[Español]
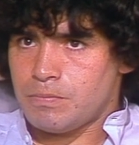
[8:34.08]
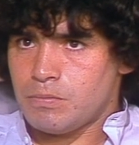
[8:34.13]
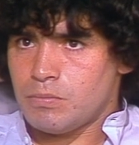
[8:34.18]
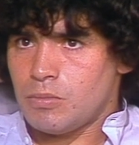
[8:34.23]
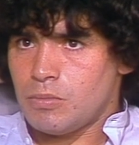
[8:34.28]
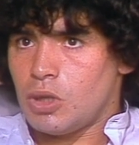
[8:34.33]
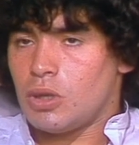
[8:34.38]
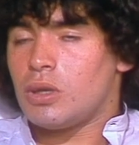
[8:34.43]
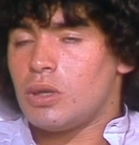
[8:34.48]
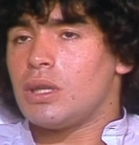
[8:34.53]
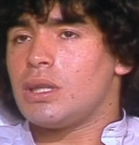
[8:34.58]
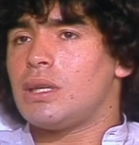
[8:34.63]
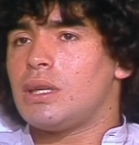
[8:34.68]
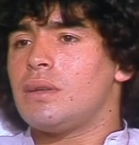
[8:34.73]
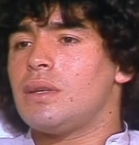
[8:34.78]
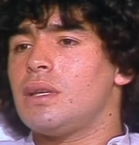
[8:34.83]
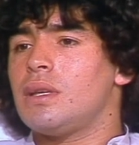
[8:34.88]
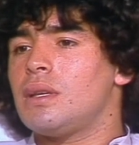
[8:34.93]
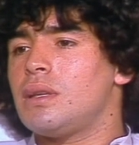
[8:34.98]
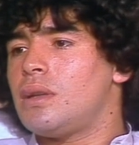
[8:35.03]
No, a
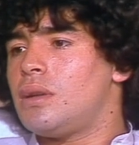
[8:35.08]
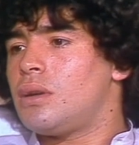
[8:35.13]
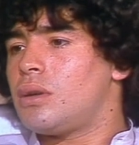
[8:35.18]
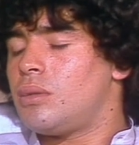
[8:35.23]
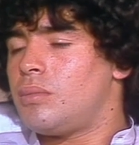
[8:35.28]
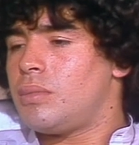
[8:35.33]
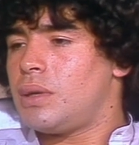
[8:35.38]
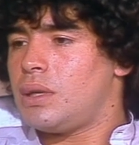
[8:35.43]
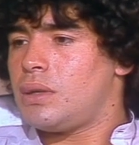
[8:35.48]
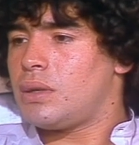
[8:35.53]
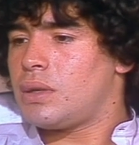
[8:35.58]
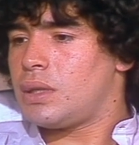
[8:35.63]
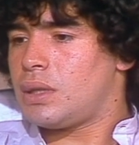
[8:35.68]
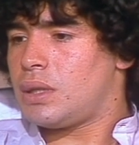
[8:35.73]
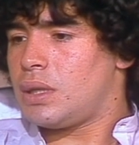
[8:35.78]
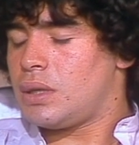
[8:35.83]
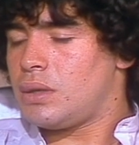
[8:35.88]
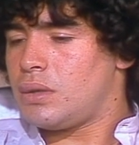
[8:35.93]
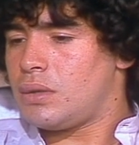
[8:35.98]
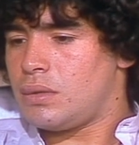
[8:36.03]
través de los compañeros que
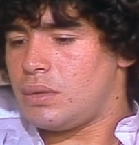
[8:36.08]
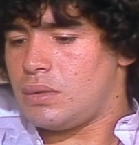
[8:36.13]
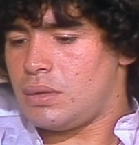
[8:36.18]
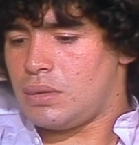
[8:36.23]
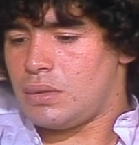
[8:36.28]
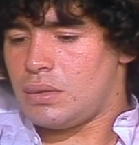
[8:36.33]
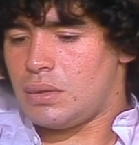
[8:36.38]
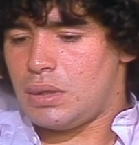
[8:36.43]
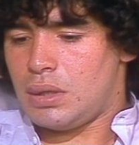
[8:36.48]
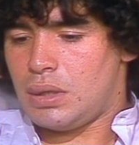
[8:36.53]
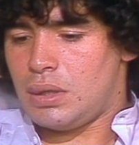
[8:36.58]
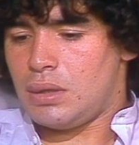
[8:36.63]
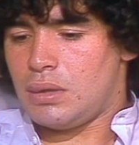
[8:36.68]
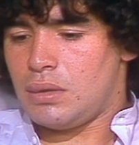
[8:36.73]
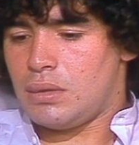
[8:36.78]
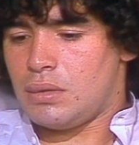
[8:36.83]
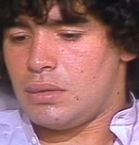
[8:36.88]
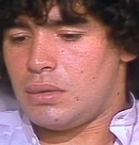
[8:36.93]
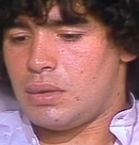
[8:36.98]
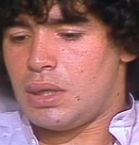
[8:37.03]
tengo, eh,
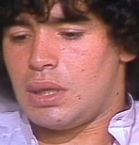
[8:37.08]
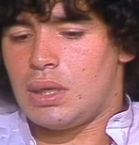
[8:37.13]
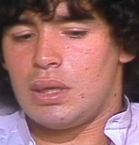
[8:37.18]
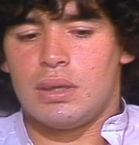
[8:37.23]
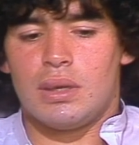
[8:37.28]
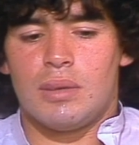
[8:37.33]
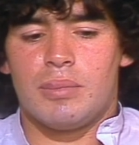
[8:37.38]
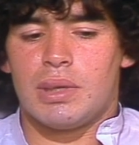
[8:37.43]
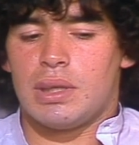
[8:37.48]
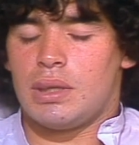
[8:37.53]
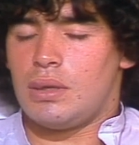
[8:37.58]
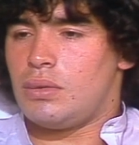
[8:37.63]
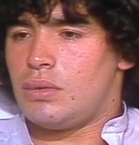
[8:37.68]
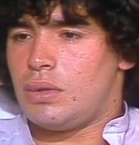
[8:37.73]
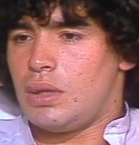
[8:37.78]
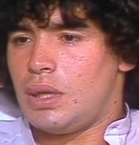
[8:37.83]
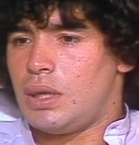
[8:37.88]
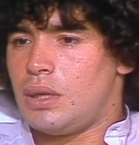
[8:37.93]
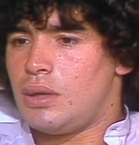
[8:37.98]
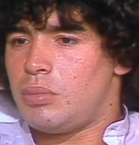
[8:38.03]
o sea, aparte del
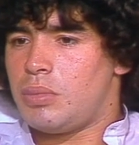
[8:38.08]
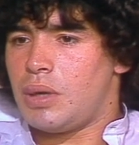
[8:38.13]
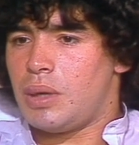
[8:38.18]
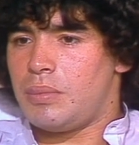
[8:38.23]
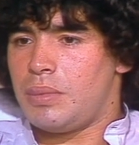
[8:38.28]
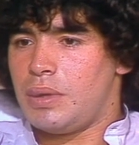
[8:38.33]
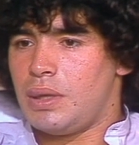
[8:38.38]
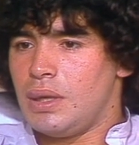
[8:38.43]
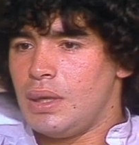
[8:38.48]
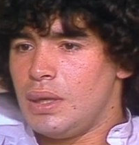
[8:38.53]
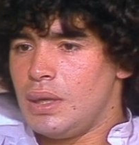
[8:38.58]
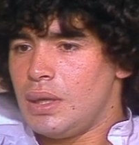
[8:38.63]
utilero, papi,